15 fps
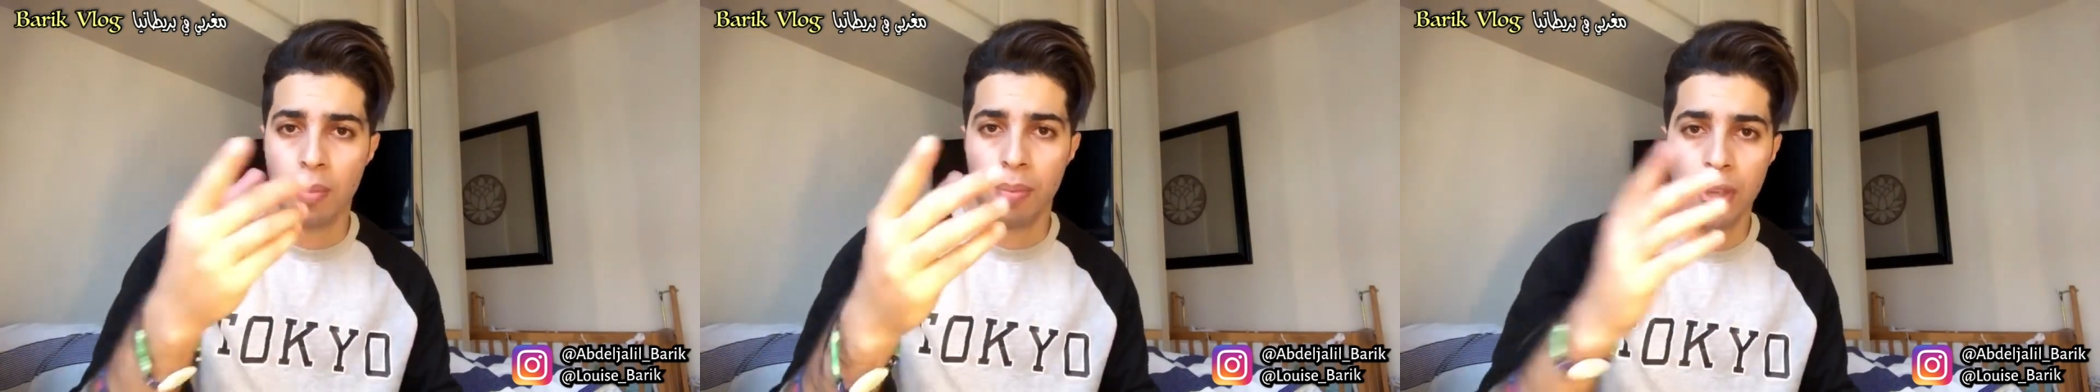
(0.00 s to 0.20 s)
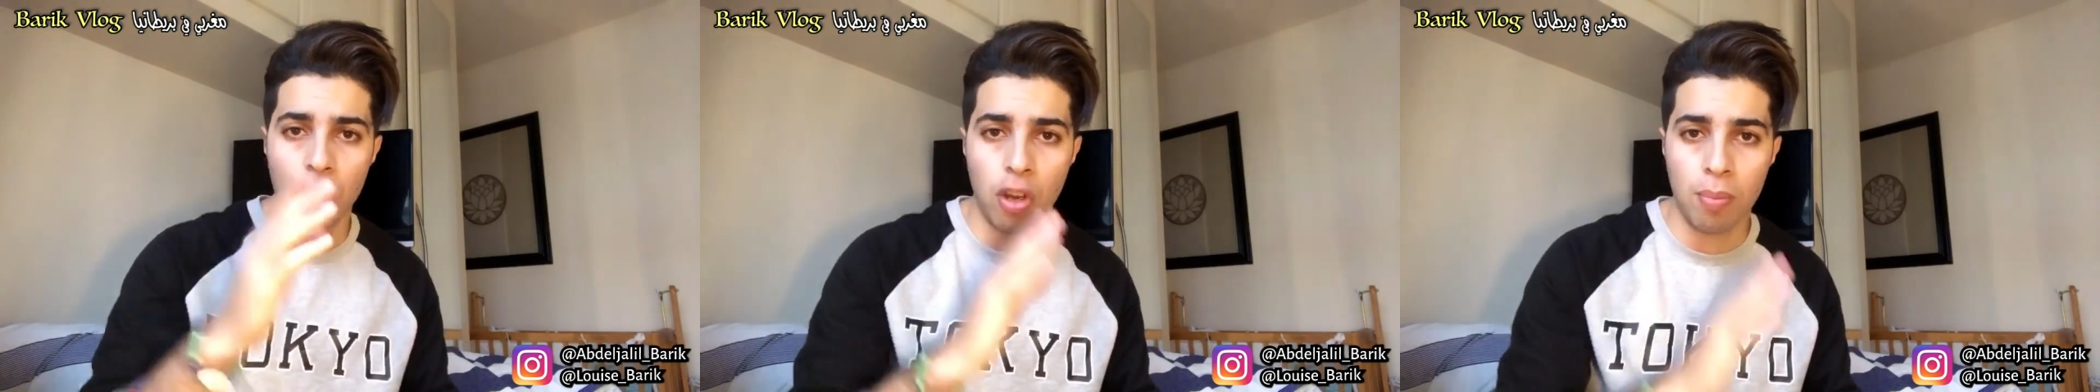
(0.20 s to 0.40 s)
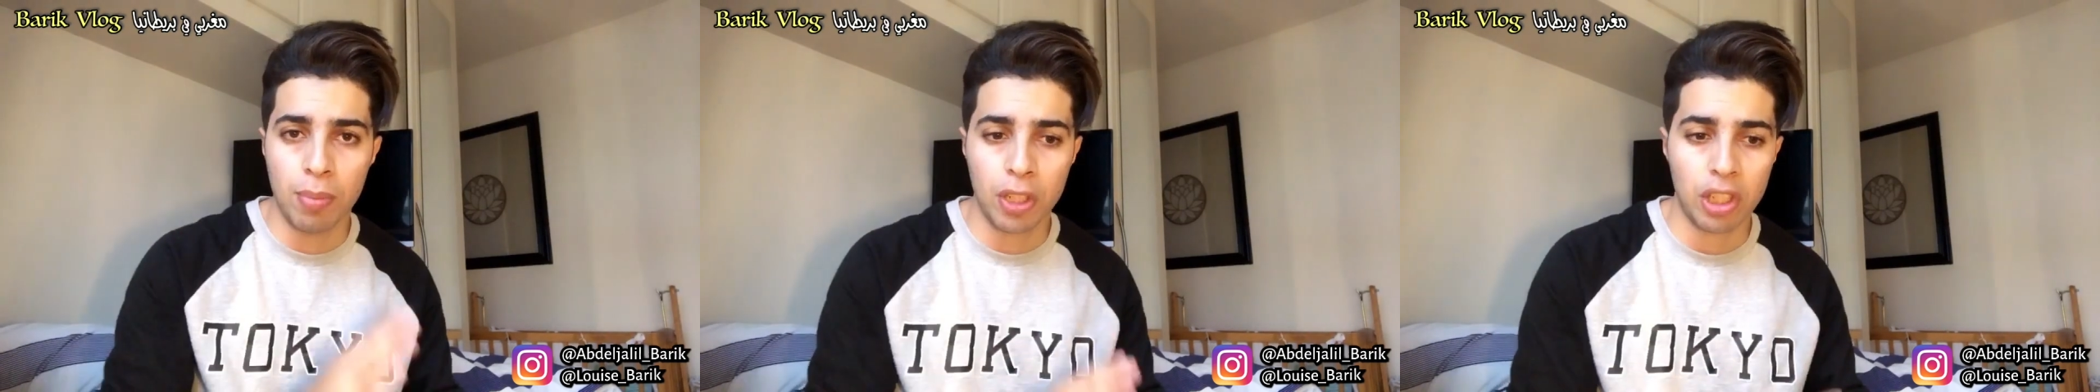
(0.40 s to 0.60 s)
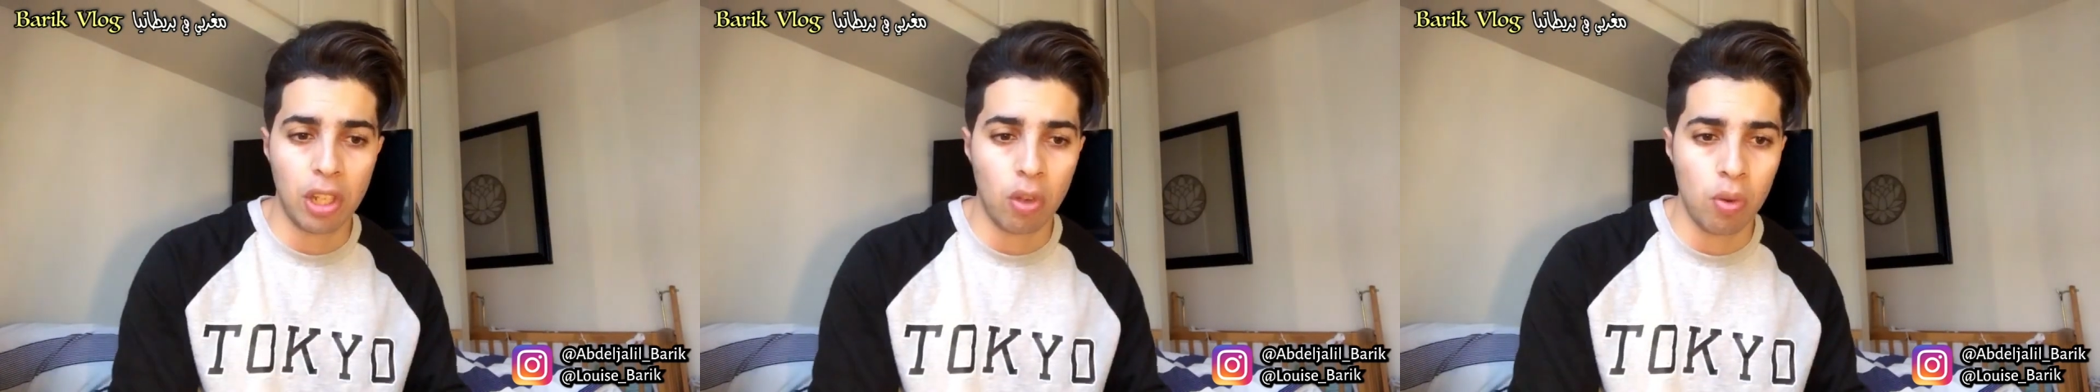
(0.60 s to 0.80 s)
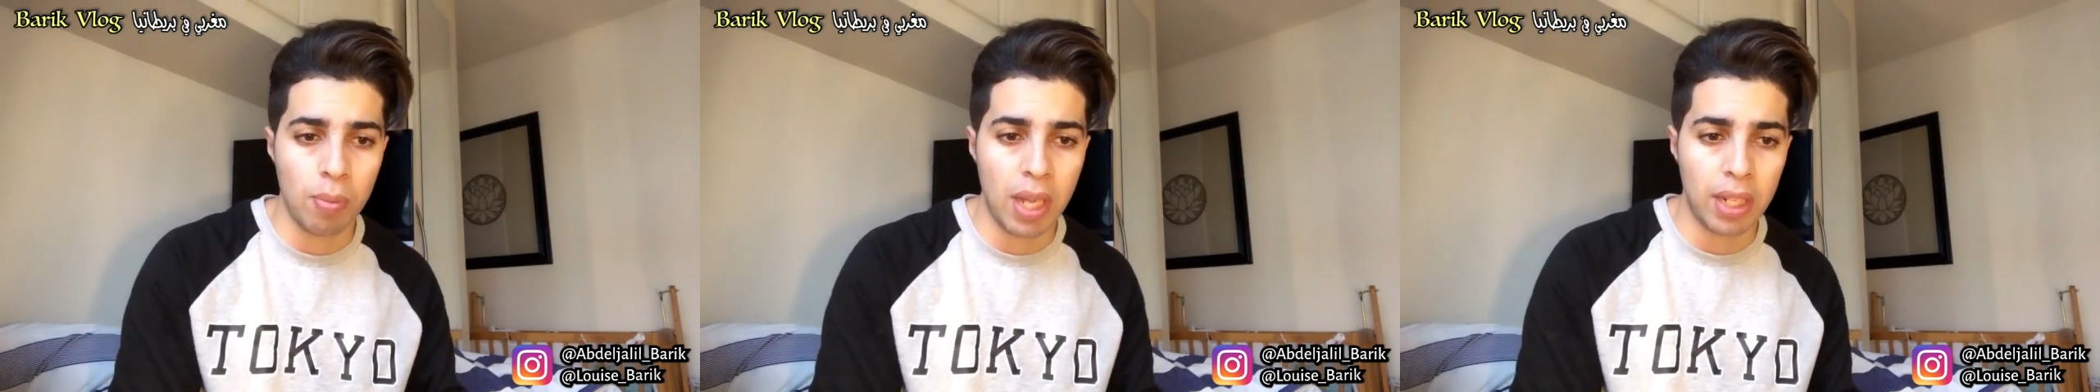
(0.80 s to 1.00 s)
منهم مجد
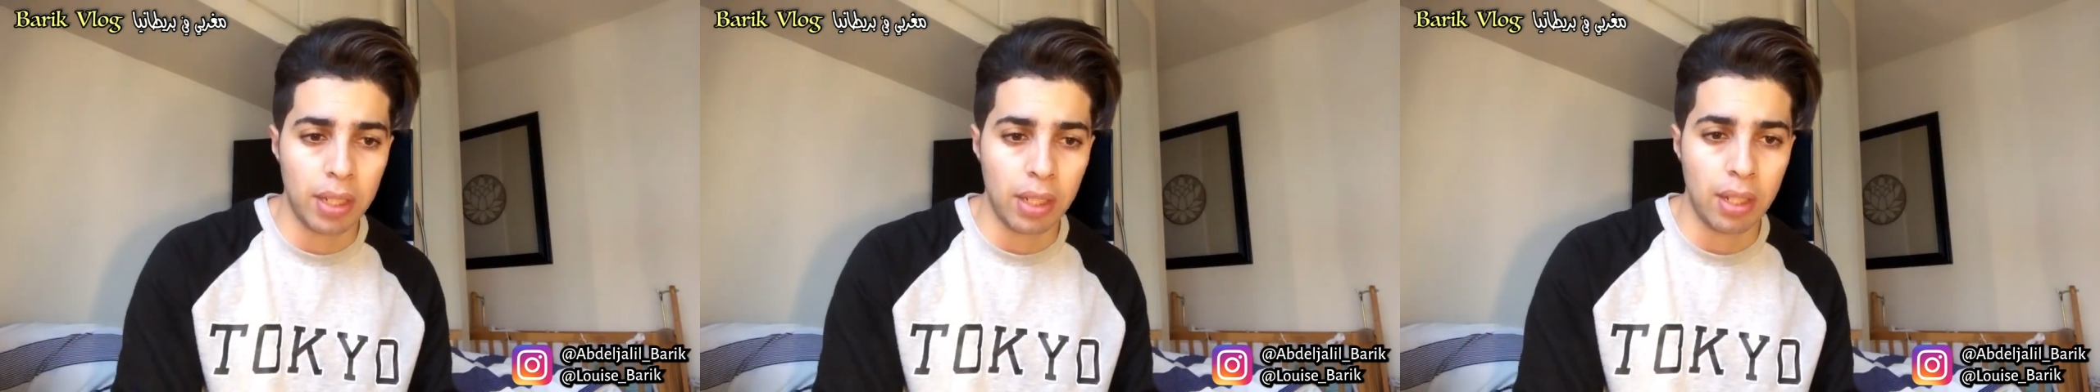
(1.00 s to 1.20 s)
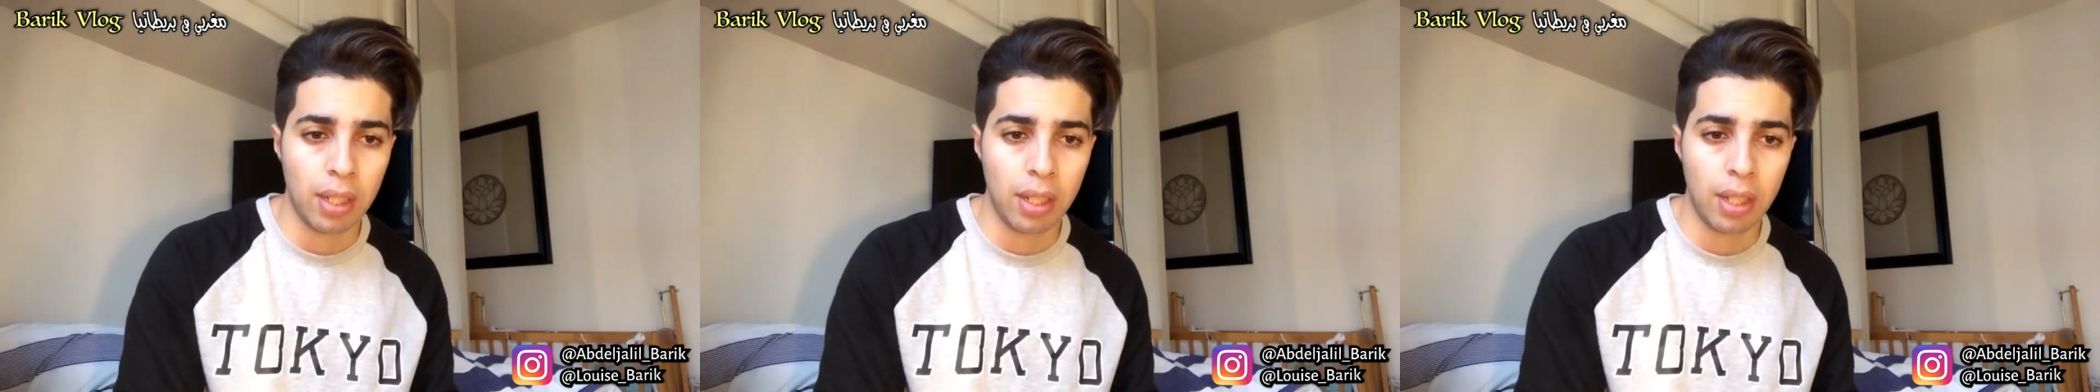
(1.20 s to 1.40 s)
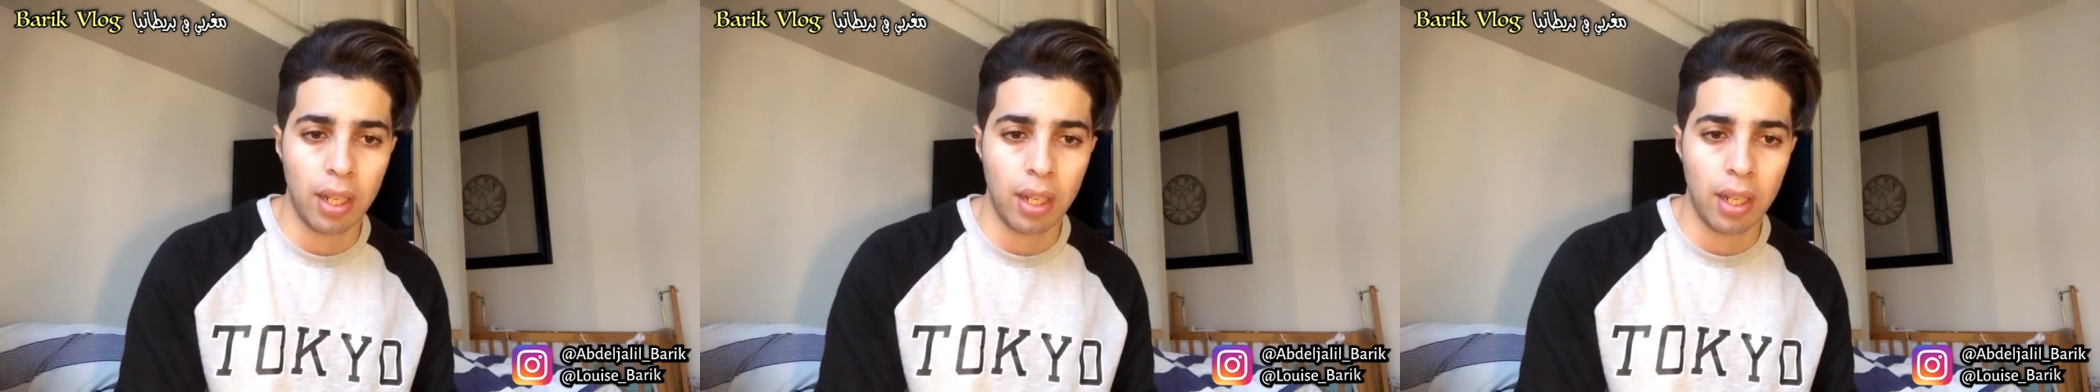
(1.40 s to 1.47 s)
غماري